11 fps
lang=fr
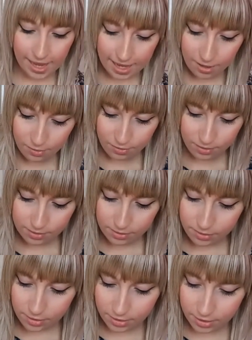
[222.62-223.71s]
Alors,
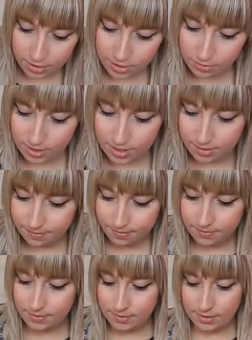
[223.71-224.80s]
ce que j'ai aussi,
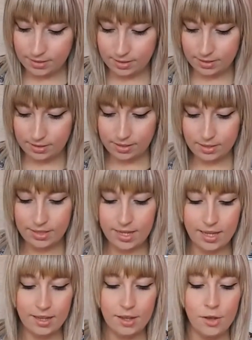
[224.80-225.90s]

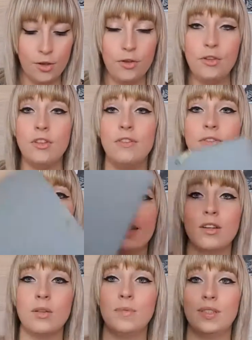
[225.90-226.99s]
c'est une
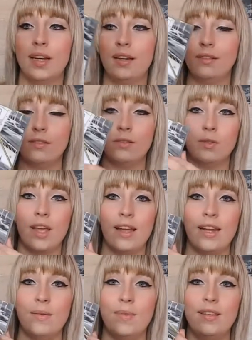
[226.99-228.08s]
farde comme ça, donc
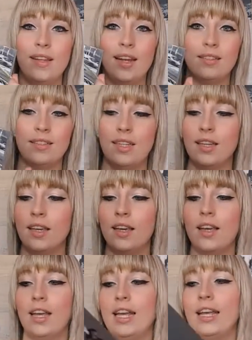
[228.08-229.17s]
avec les petits élastiques.
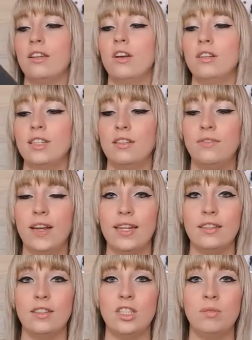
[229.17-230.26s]
Et dans cette
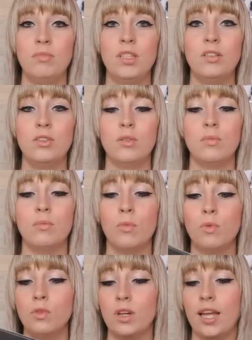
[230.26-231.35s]
farde, j'ai mis euh,
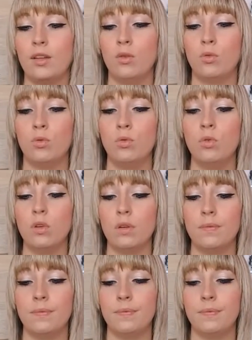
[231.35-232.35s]
mon horaire de cours,